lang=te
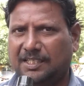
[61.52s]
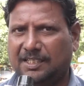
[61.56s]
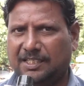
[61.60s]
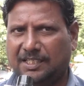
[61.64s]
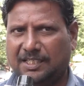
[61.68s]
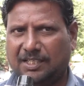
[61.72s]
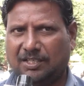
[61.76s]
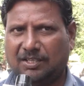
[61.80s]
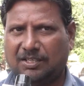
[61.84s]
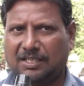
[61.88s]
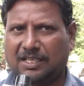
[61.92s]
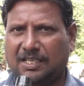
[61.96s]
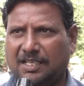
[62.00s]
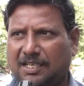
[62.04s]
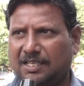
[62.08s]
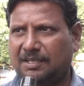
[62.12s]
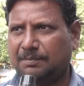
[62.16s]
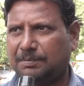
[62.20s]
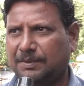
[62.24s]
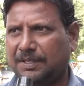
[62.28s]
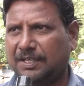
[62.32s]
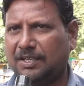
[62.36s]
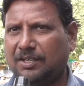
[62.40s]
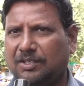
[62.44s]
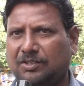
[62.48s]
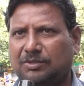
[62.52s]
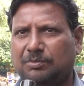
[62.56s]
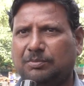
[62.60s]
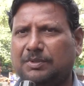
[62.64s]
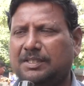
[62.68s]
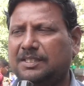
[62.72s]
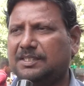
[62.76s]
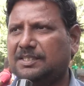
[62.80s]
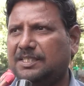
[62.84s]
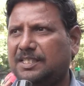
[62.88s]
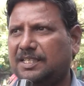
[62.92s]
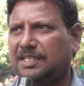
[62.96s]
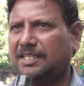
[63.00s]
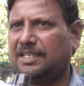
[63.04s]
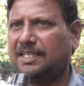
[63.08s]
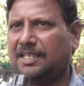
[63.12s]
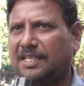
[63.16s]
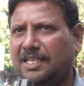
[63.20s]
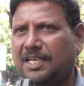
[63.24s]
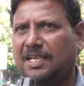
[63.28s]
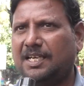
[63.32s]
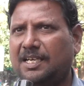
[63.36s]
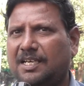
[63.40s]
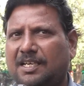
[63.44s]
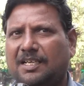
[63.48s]
ఈ యొక్క ప్రయాత్మక చర్య
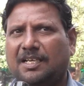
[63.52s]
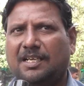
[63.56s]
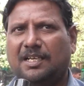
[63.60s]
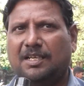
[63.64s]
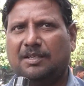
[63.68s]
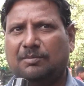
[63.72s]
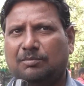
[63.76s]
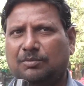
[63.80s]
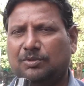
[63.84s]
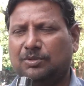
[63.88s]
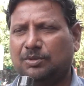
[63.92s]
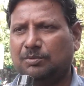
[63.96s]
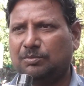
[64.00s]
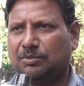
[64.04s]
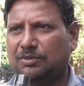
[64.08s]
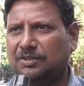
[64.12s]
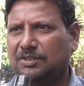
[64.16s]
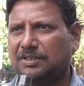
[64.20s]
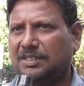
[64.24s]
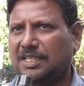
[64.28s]
ఇంకా ముందు ముందు